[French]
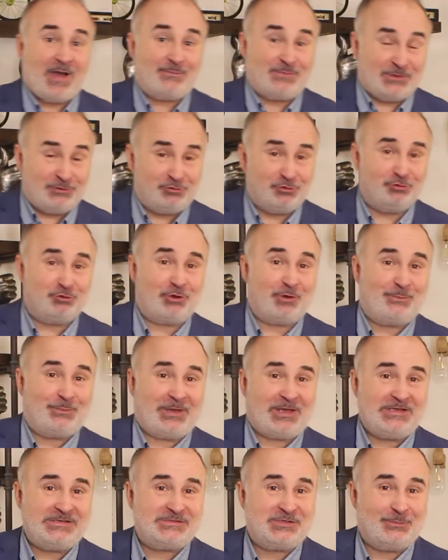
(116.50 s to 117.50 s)
plus d'une
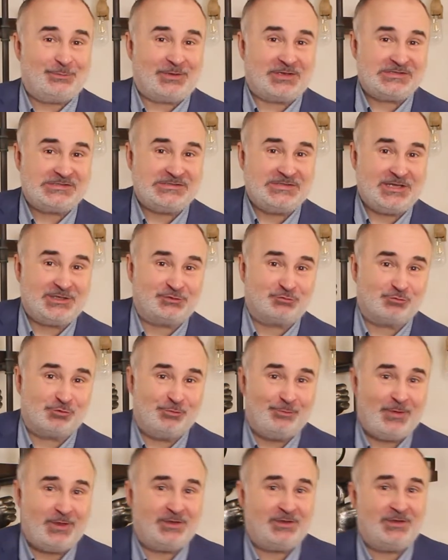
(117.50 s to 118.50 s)
reprise, le président
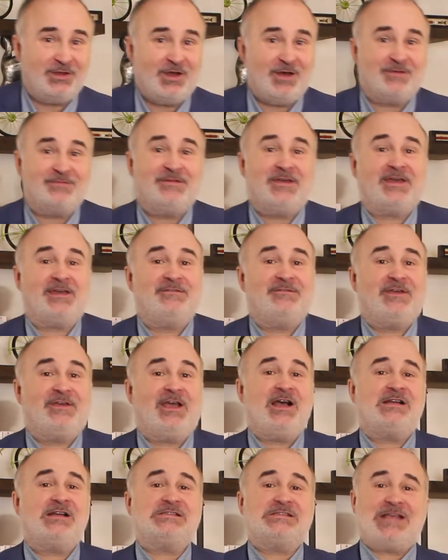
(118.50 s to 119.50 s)
Truman a fait
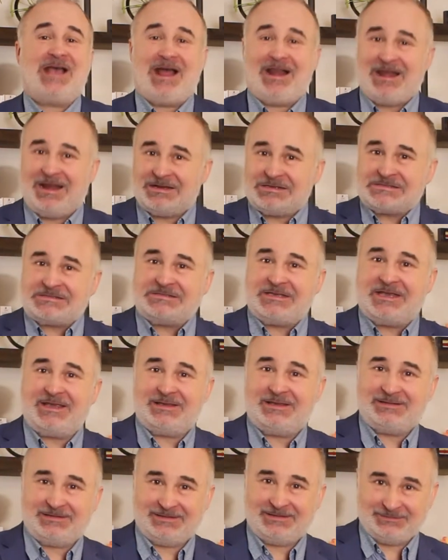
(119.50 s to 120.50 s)
référence à
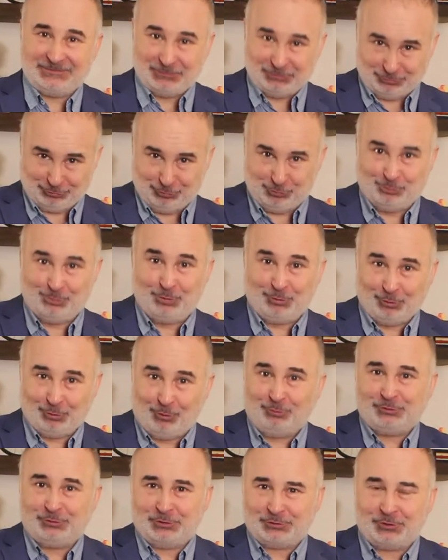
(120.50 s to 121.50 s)
l'enseigne du
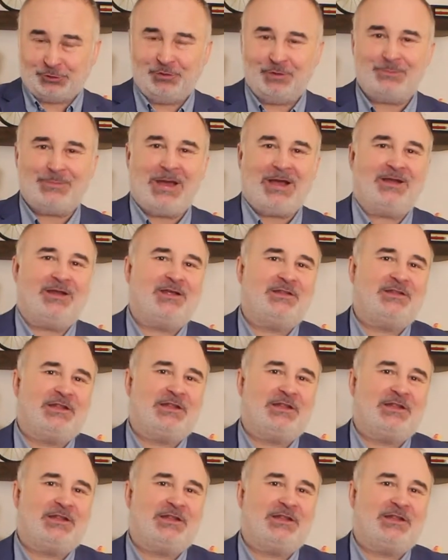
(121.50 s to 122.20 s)
bureau dont on a parlé en